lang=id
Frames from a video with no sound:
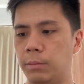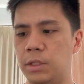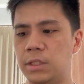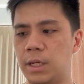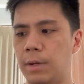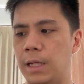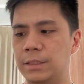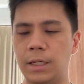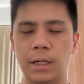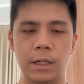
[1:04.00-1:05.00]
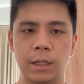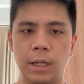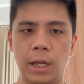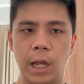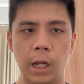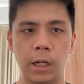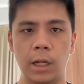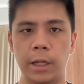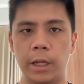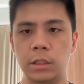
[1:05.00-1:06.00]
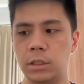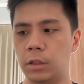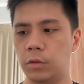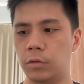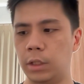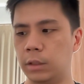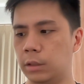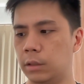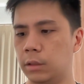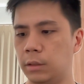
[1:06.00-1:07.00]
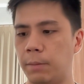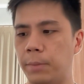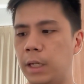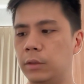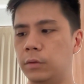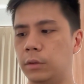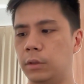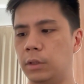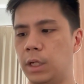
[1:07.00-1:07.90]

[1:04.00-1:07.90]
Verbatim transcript: bisa baca angka engine coolant temperatur,